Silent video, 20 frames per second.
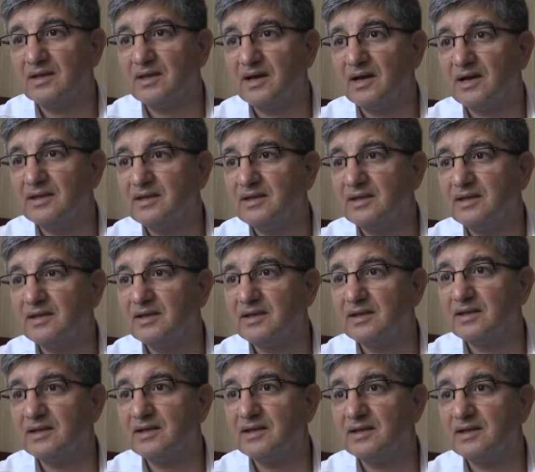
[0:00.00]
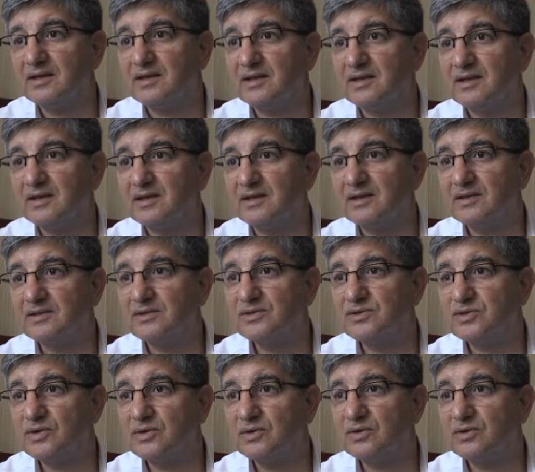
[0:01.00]
Yani
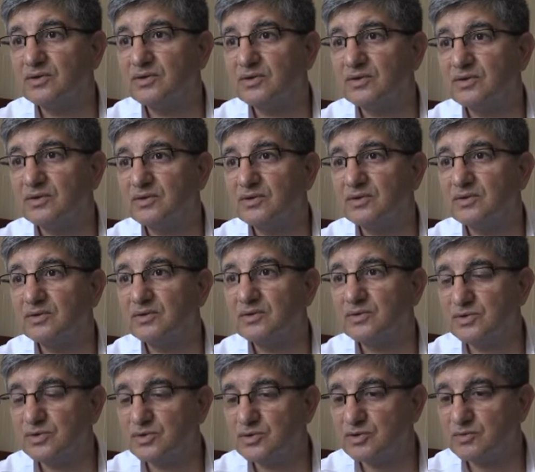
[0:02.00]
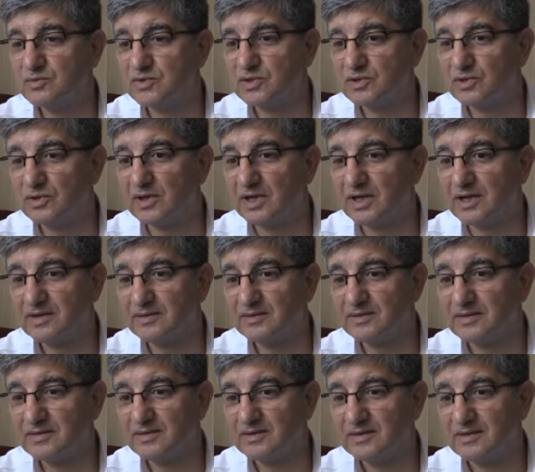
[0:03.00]
çok üzücü bir olay.
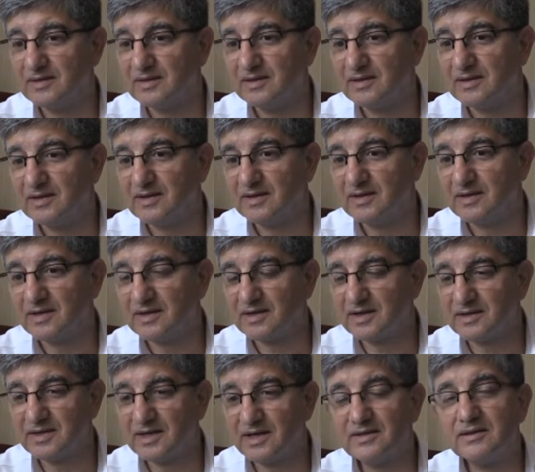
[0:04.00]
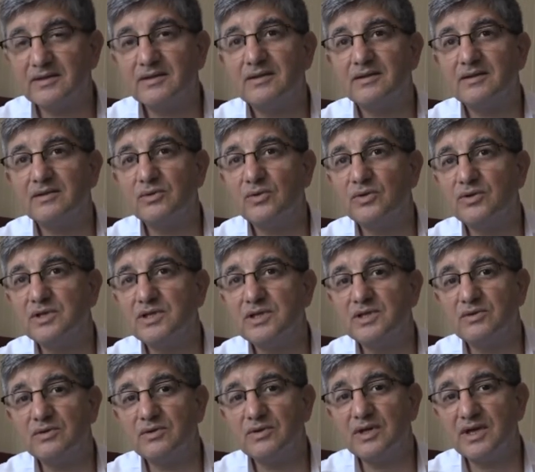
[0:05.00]
Aradan
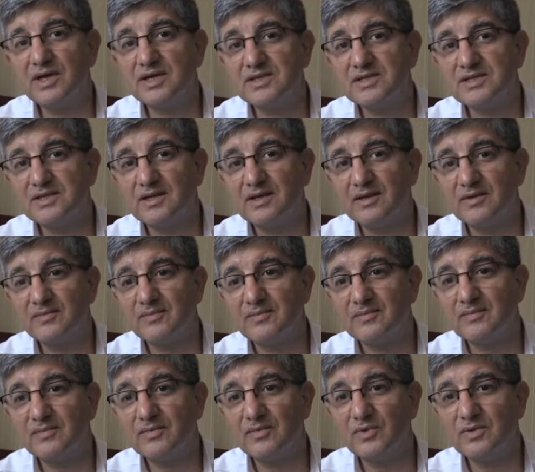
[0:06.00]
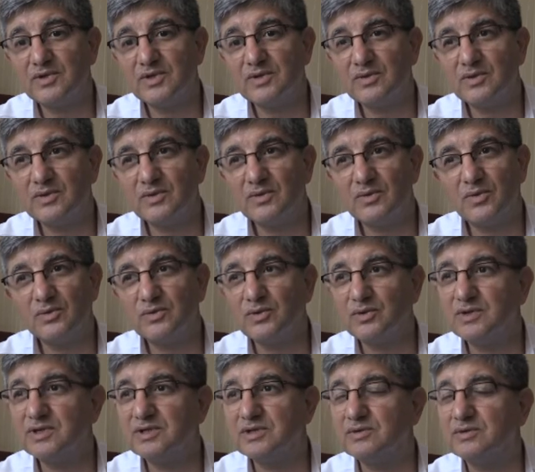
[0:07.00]
12 gün geçti. 12
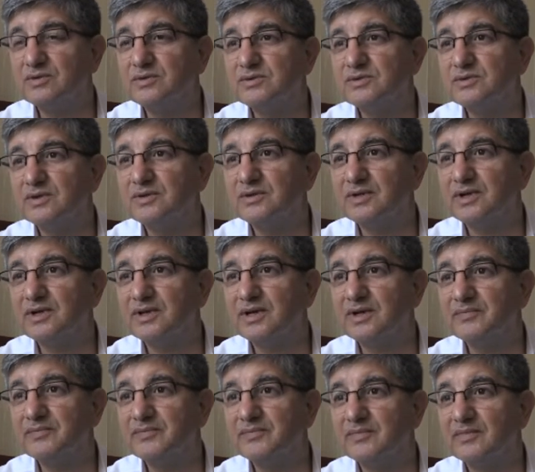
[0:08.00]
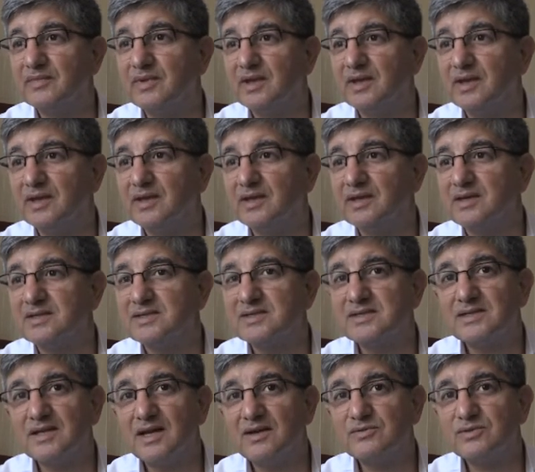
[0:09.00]
10-12 gün sonra da
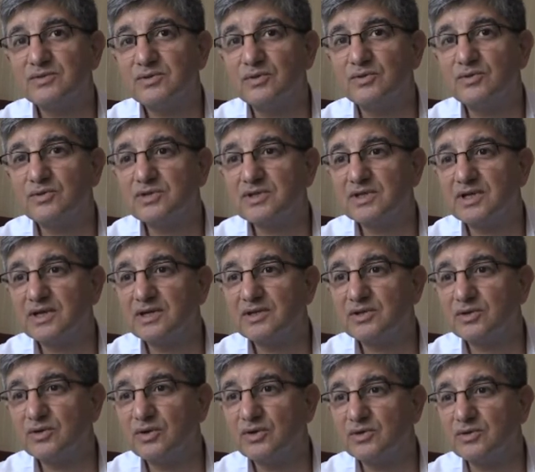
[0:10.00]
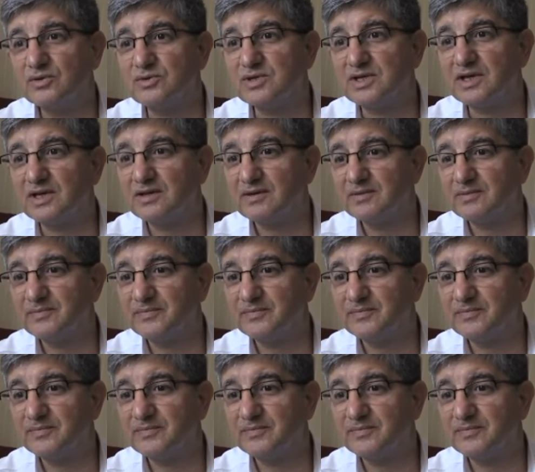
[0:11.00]
sınav sonuçlarını görünce